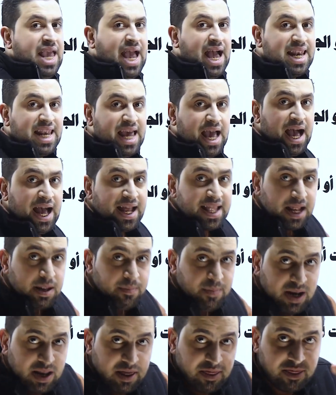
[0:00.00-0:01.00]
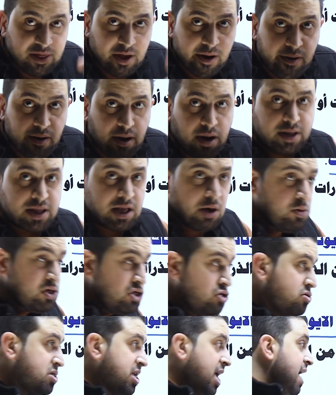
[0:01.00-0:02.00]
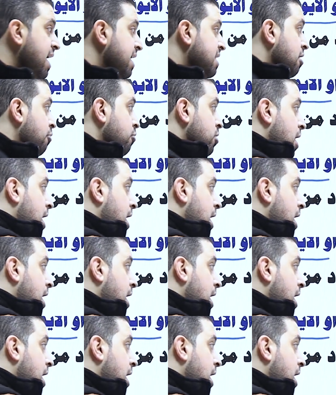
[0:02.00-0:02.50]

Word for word: لي على عدد من الذرات أو الجزيئات أو